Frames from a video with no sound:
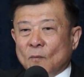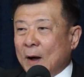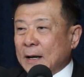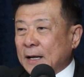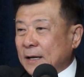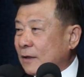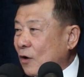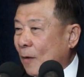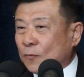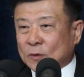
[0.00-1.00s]
วันนี้จะส
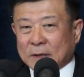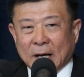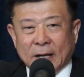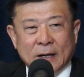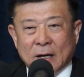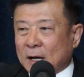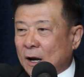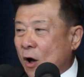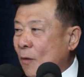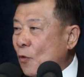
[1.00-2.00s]
อบทุจริตนี่เหลือ
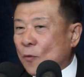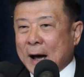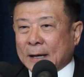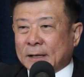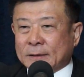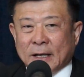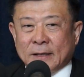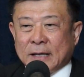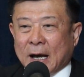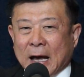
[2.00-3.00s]
รองผู้ว่าจริง
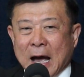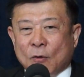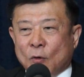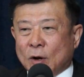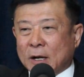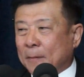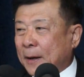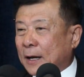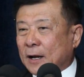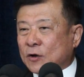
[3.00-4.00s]
ๆจากเก้าคนเหลือ
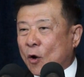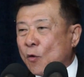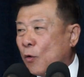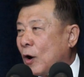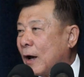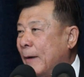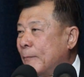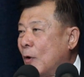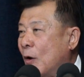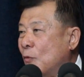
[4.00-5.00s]
ไม่เกินสองคนแล้วครับ
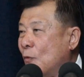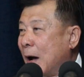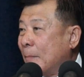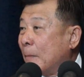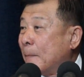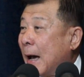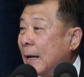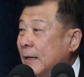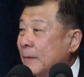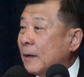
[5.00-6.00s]
รองผู้ว่าปาปา
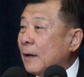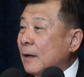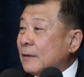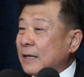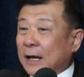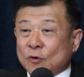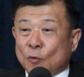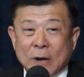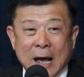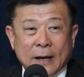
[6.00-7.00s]
ที่จะอ
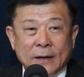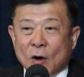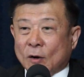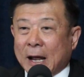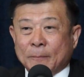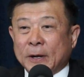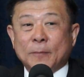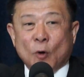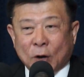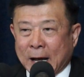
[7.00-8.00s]
ยู่ได้ นอกนั้นผิด
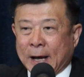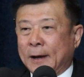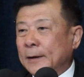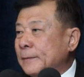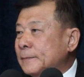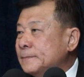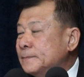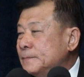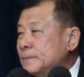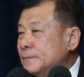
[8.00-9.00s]
หมดแหละ
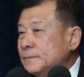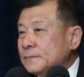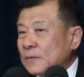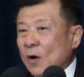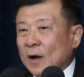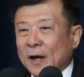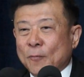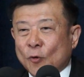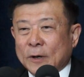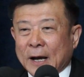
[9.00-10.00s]
ก็เคย
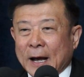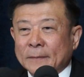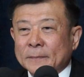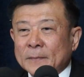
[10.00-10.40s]
พูดอย่างนั้น